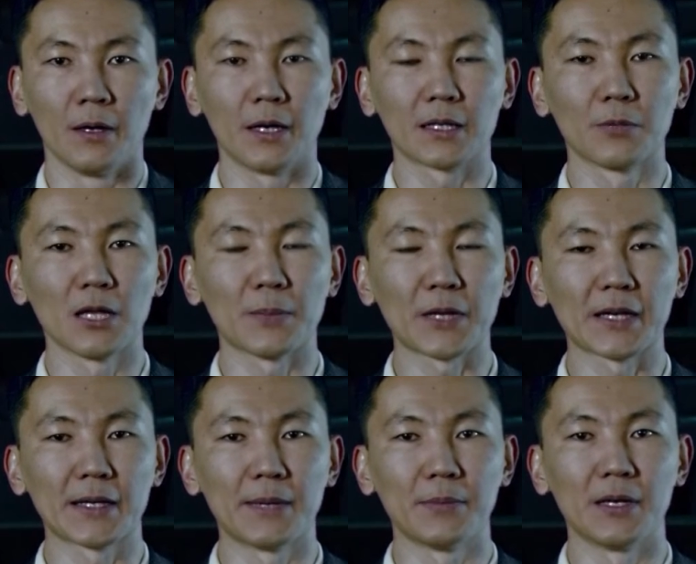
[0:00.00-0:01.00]
Это была
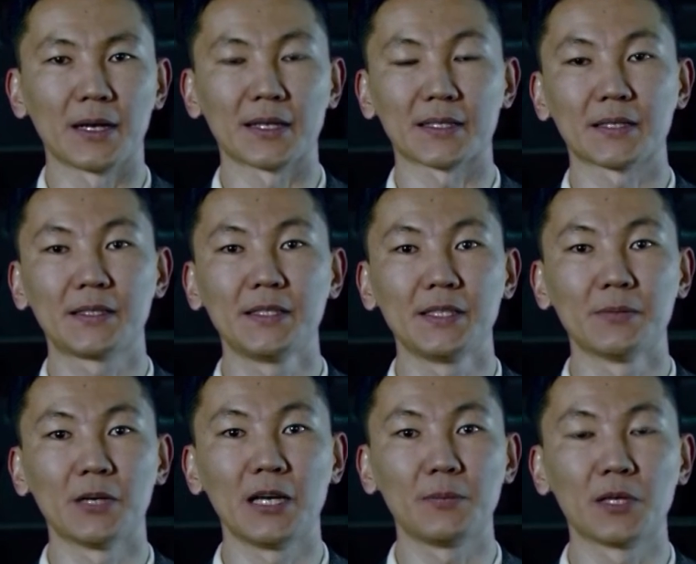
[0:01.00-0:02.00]
программа
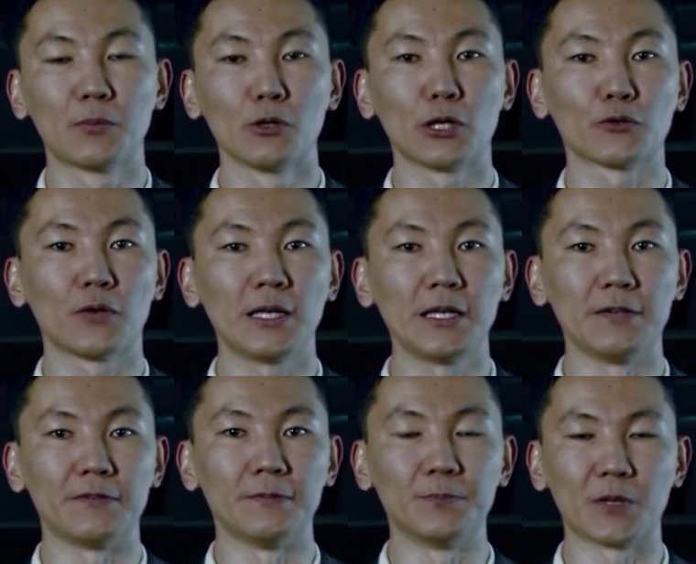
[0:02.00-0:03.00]
«Казахсинема» и Бигбулат
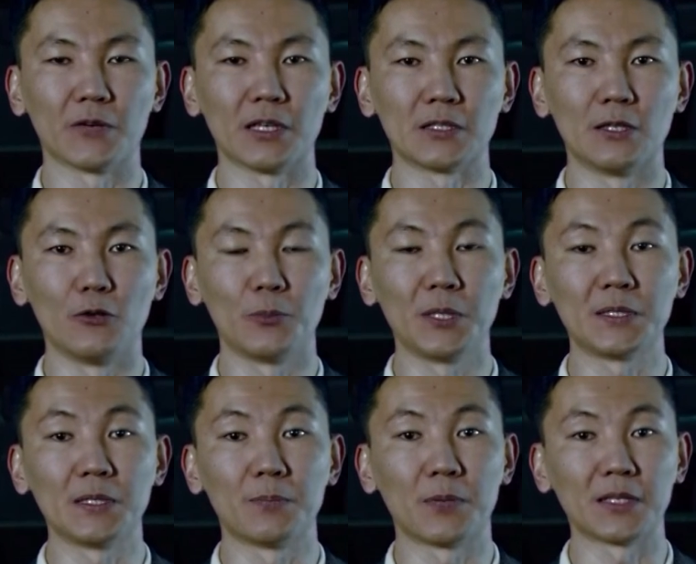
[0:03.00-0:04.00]
Увалиев. Давайте
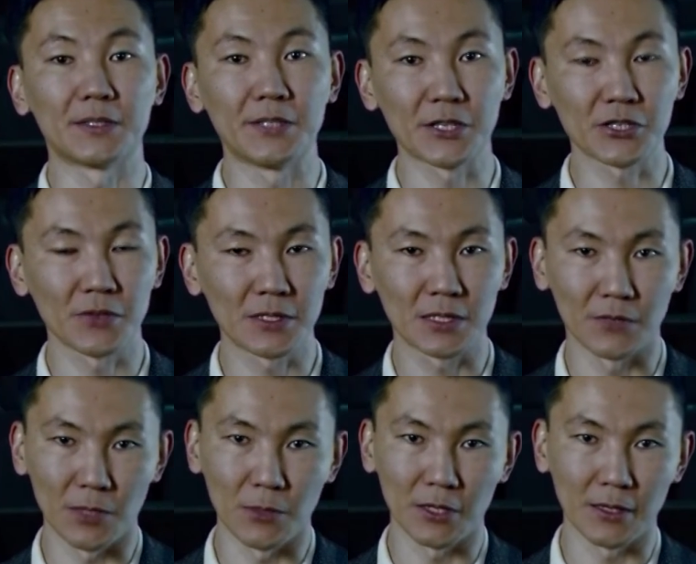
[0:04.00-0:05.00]
любить и поддерживать
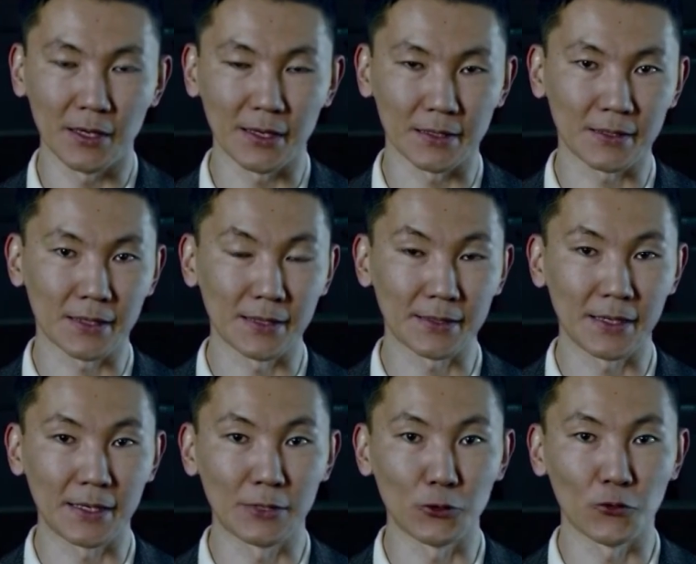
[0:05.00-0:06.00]
современное
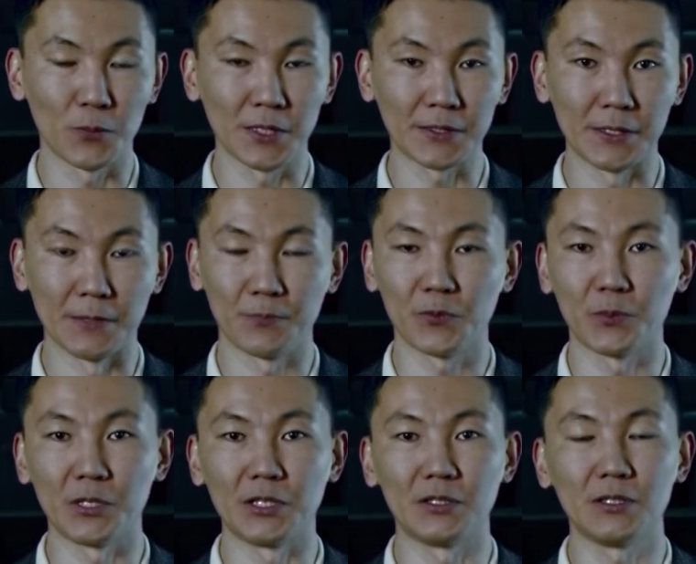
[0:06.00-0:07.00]
казахстанское кино вместе.
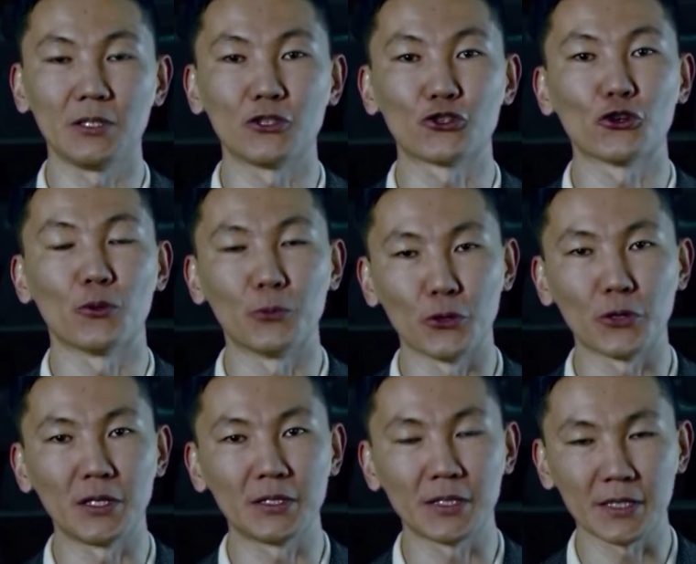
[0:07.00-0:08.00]
Впереди еще
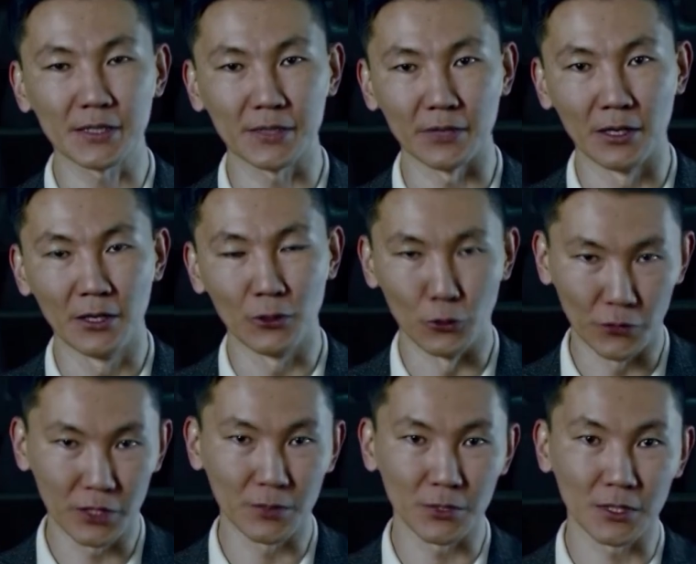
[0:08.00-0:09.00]
много интересного.
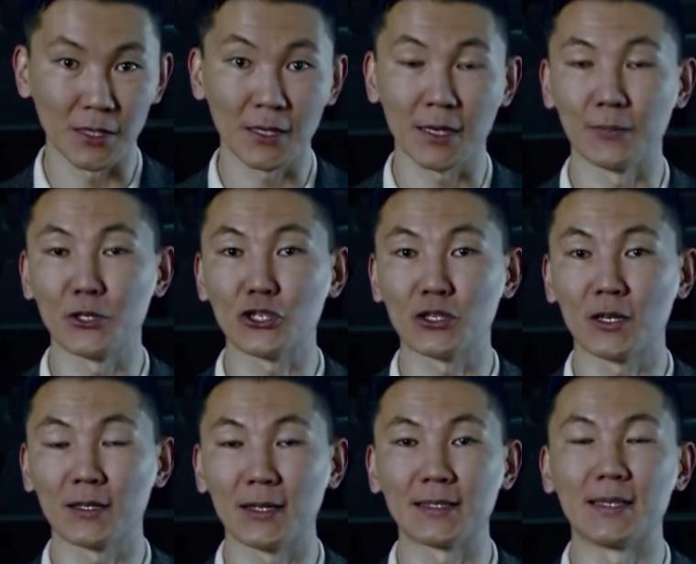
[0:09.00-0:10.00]
Увидимся, как
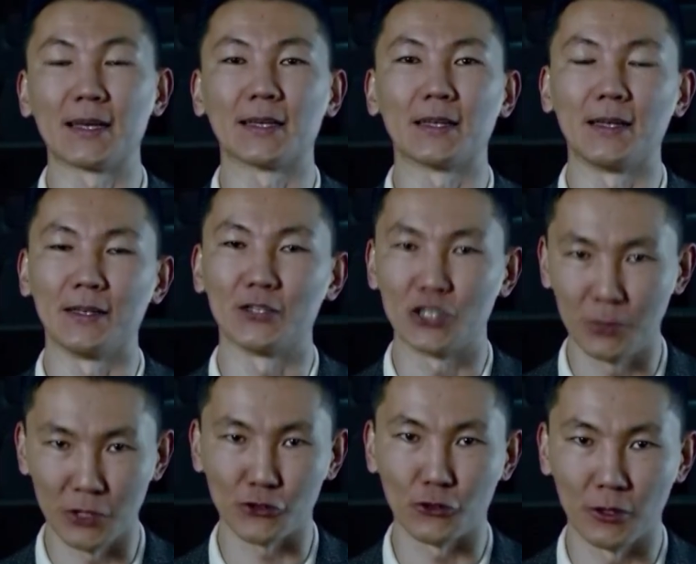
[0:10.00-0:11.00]
обычно, на телеканале
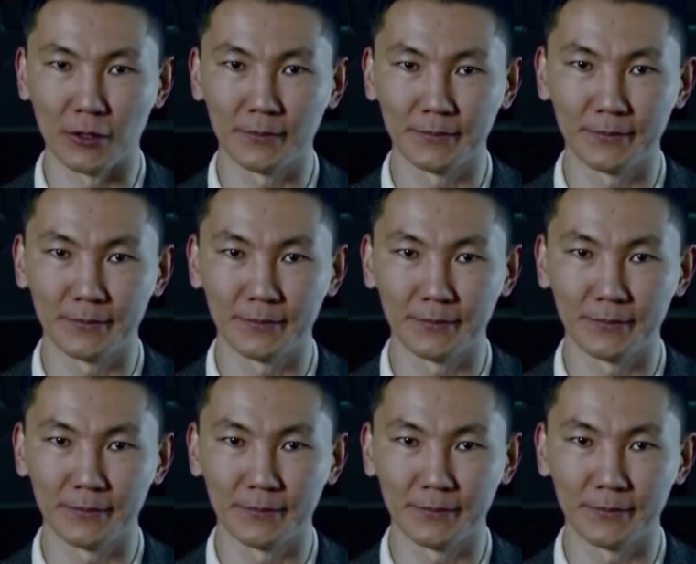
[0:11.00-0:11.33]
«Жибек Жола».